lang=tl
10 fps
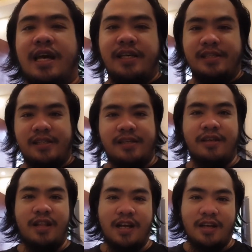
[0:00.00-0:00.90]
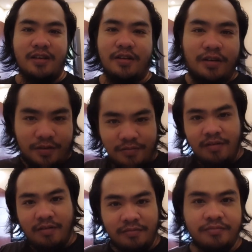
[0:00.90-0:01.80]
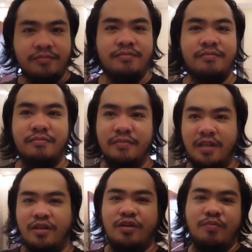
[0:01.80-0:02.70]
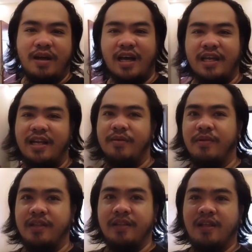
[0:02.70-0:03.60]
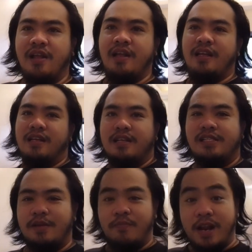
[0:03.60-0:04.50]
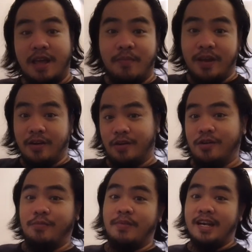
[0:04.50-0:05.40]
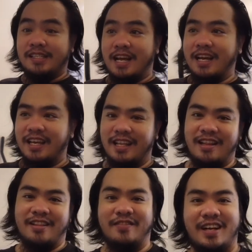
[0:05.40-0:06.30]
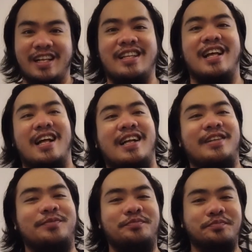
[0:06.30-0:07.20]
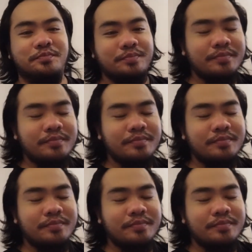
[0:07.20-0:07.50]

Yun, that's it guys. Yun lang yung yun yung bahay namin. Simple pero para sa akin maganda.